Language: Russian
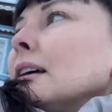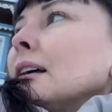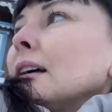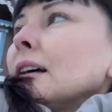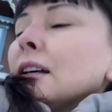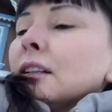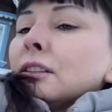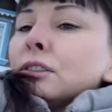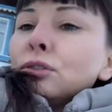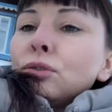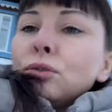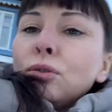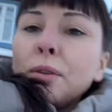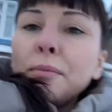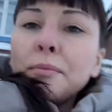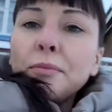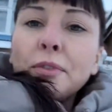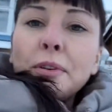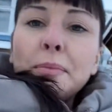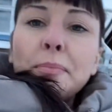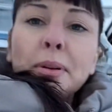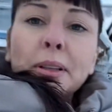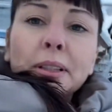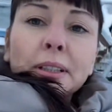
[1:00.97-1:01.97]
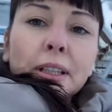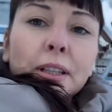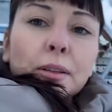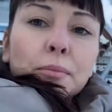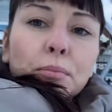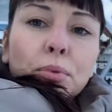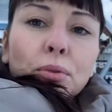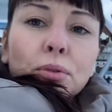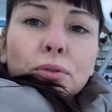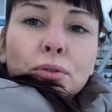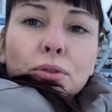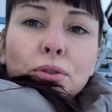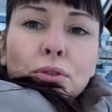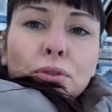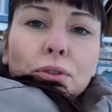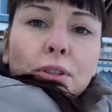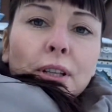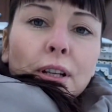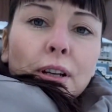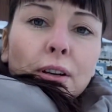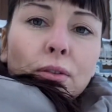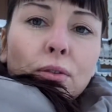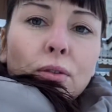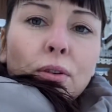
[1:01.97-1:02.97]
Дом выполнен полностью
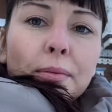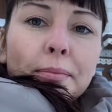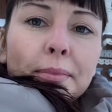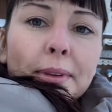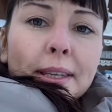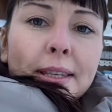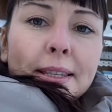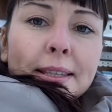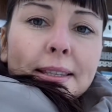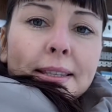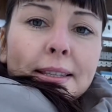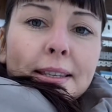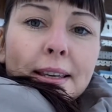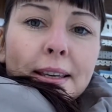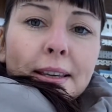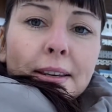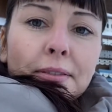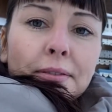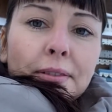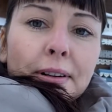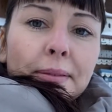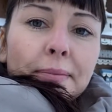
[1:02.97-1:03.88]
целиком из дерева